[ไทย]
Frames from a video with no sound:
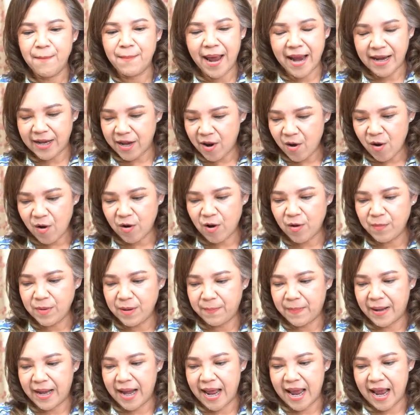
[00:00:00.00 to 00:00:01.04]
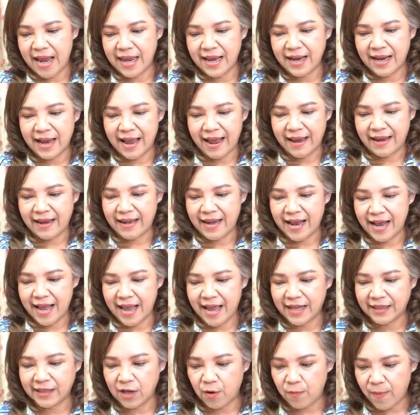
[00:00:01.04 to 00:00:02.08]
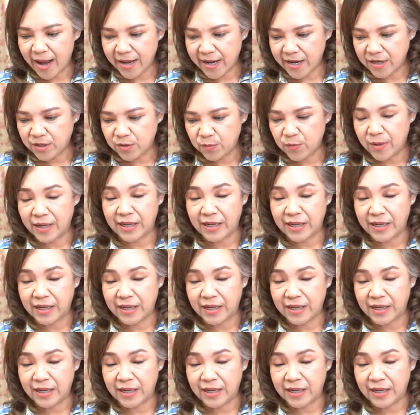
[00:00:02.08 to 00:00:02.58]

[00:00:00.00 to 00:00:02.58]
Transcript: ภายนอกเขามีปัญหายังไงนะคะแต่ว่าในส่